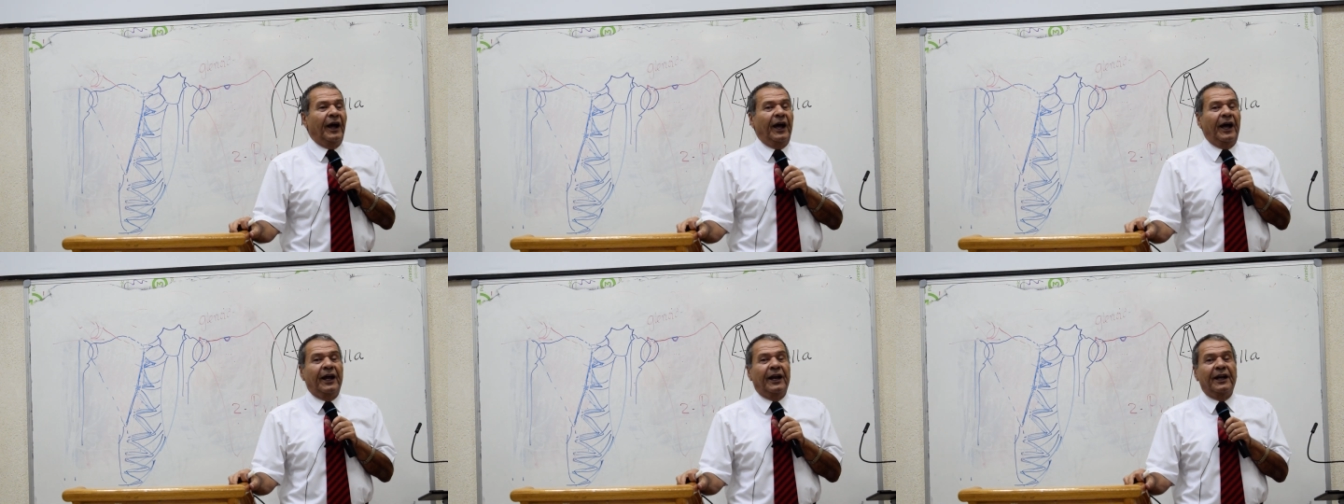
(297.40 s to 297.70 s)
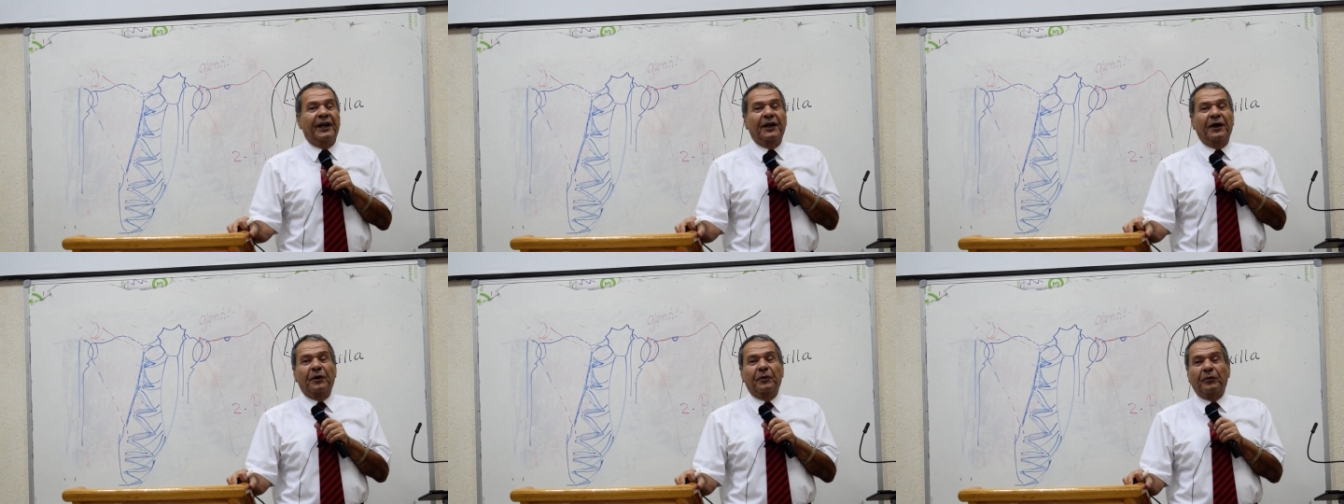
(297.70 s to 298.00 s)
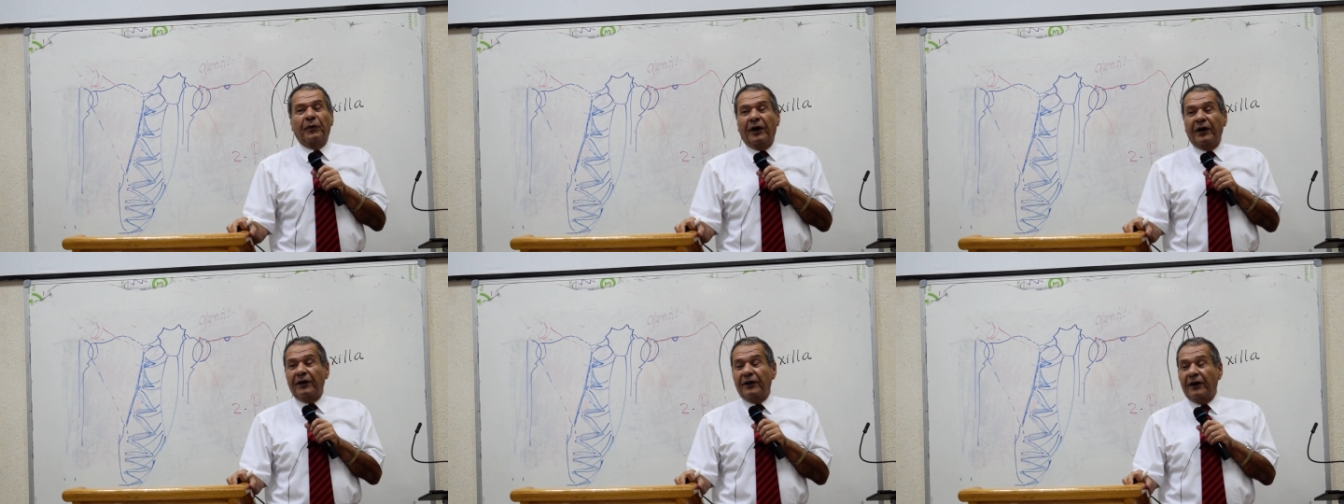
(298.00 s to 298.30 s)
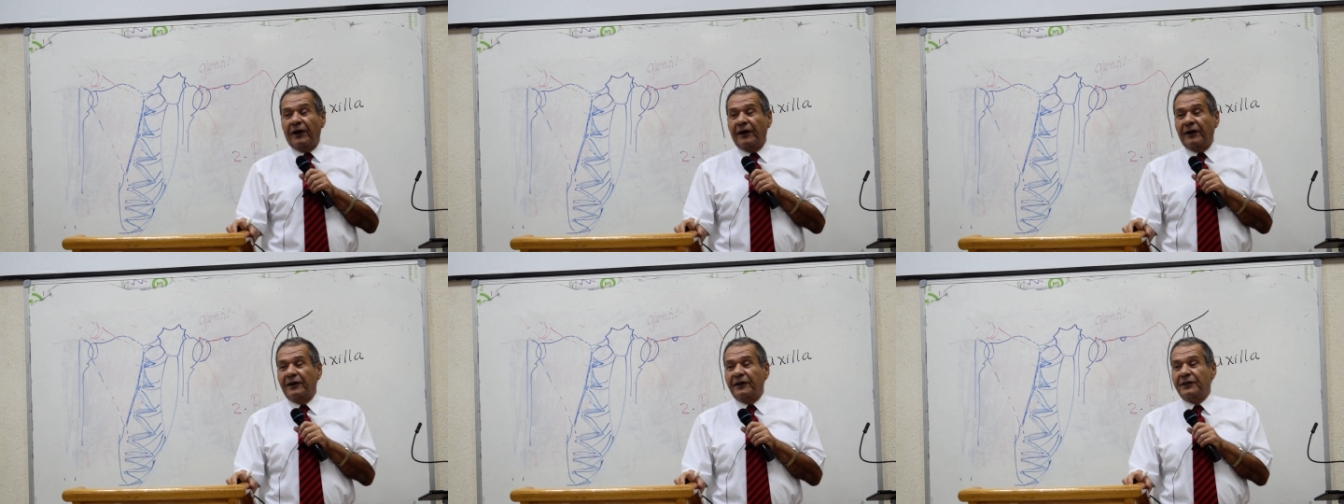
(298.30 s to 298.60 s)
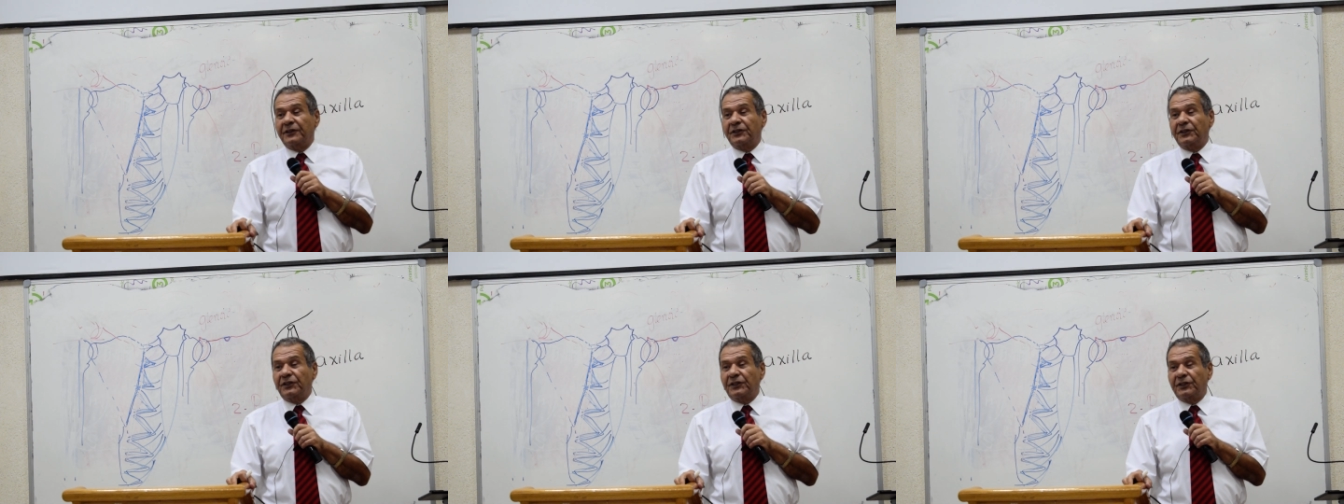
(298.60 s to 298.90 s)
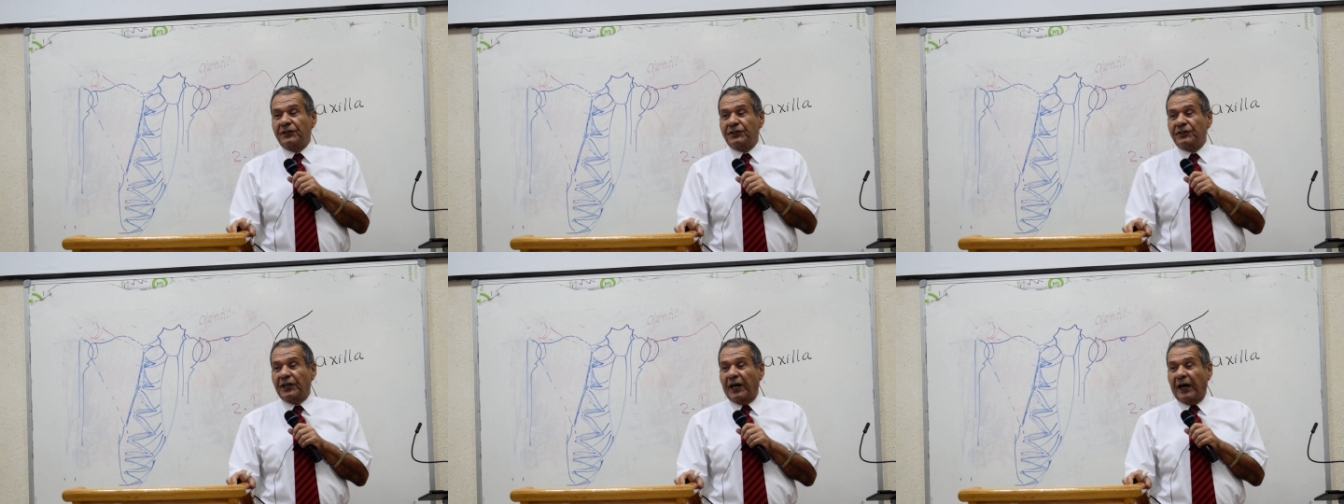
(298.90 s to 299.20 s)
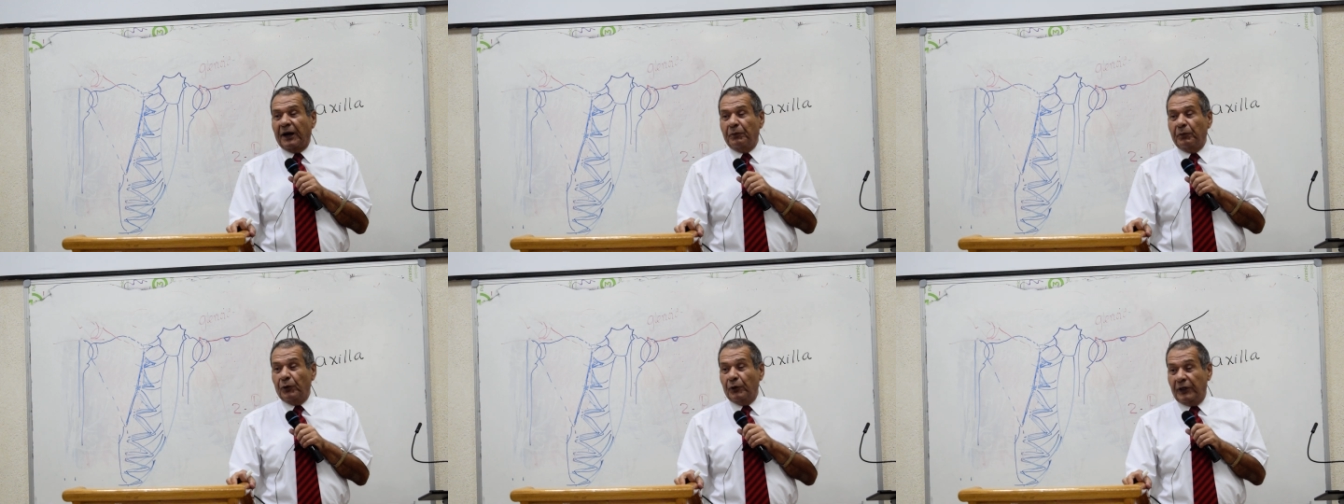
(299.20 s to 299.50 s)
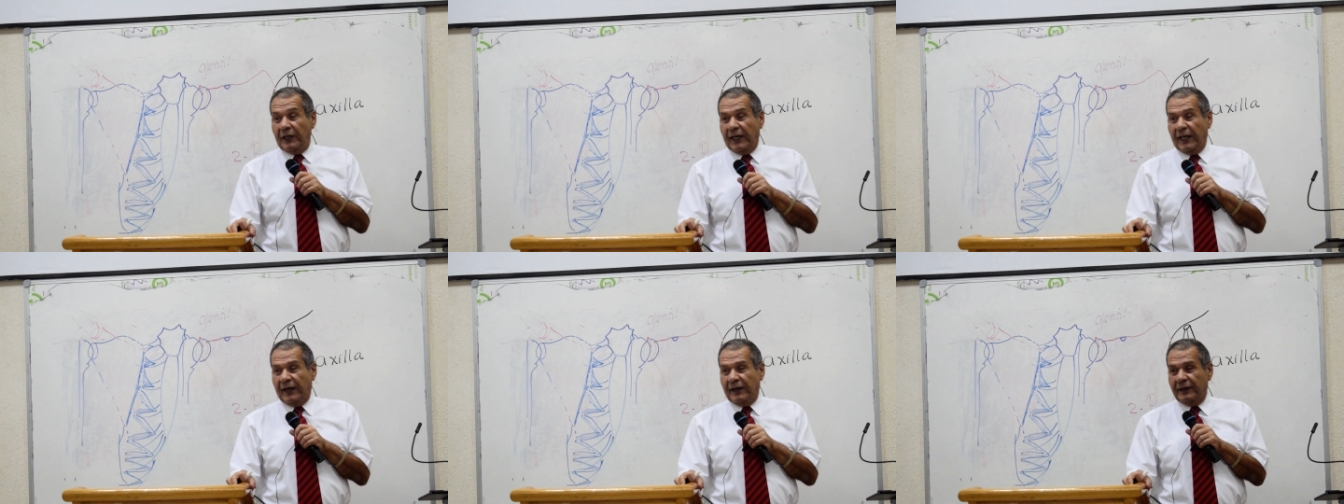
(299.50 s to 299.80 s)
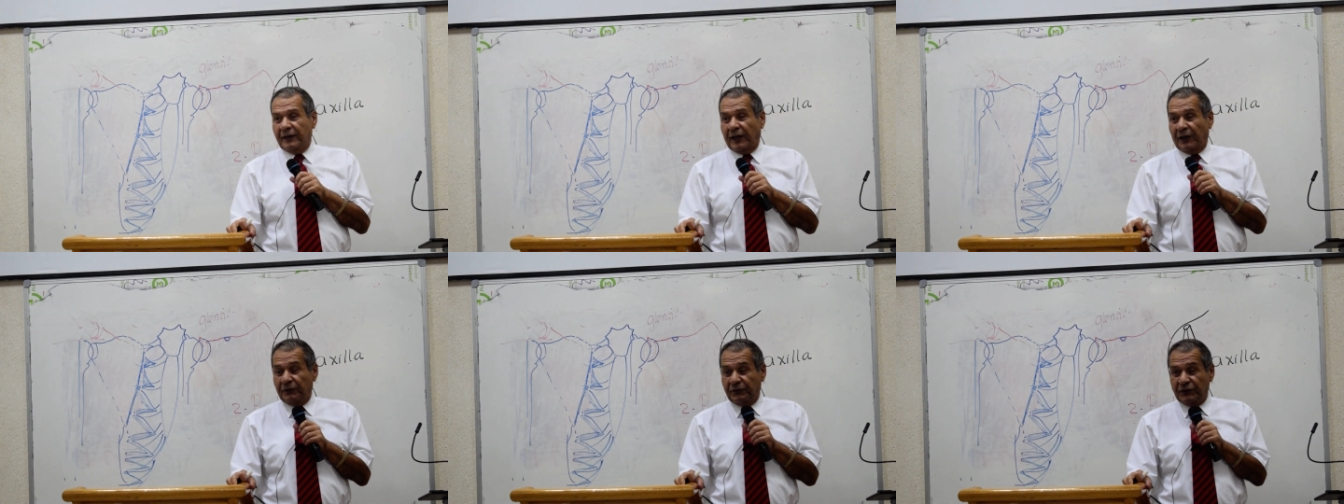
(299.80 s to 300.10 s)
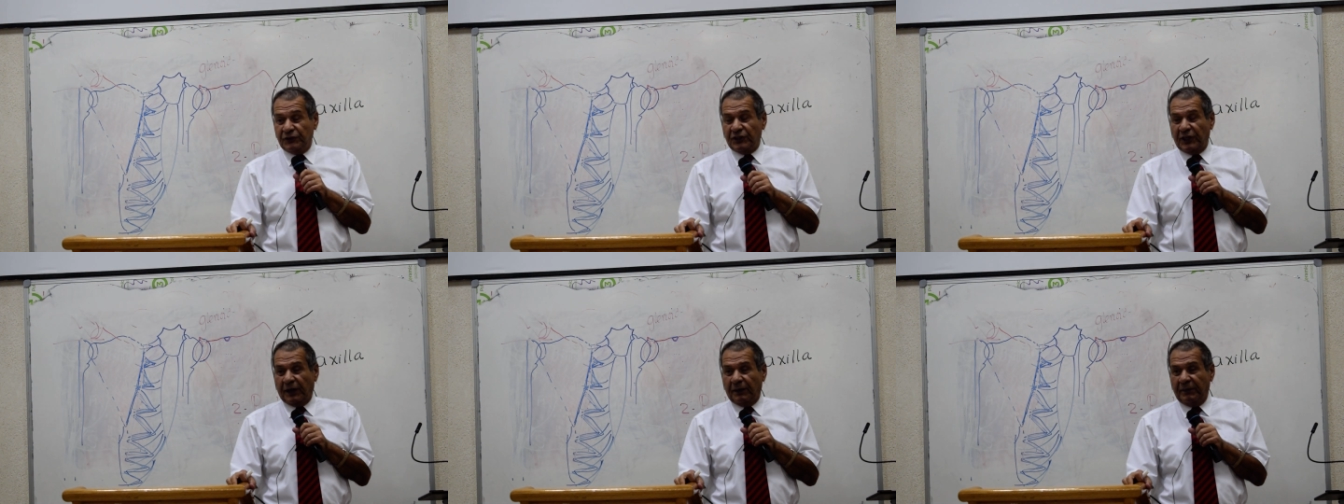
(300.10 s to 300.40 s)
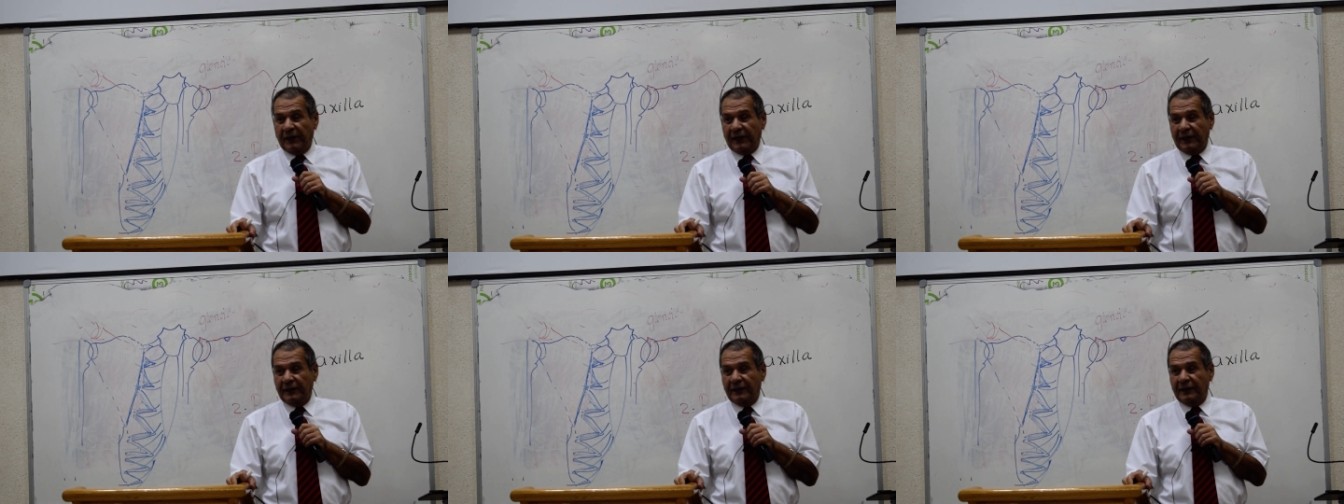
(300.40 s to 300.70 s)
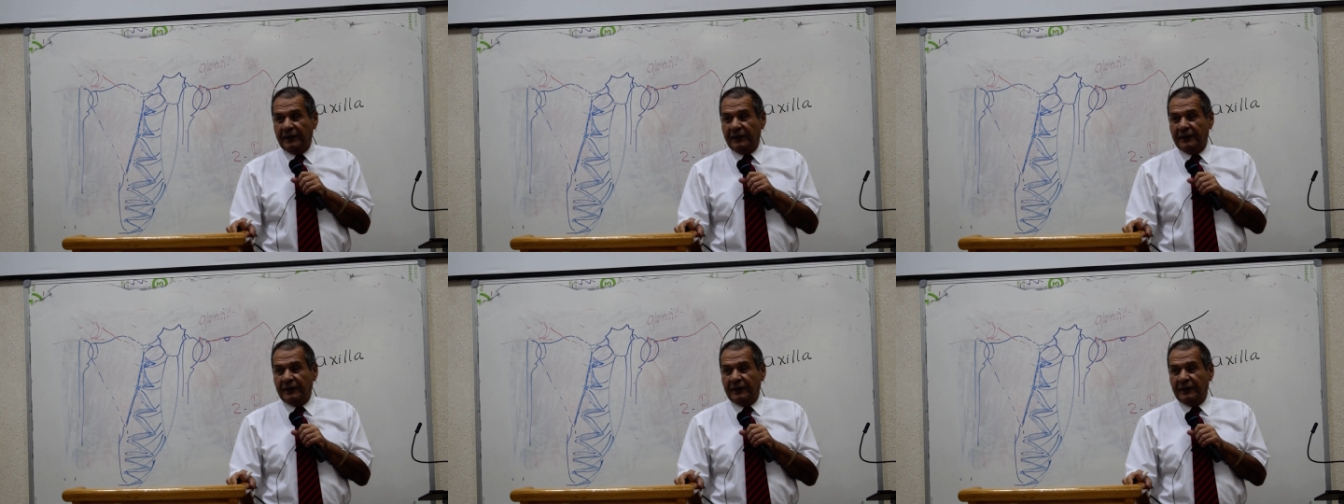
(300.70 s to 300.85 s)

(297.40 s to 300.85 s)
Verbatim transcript: المره شعبله عارفين شعبان؟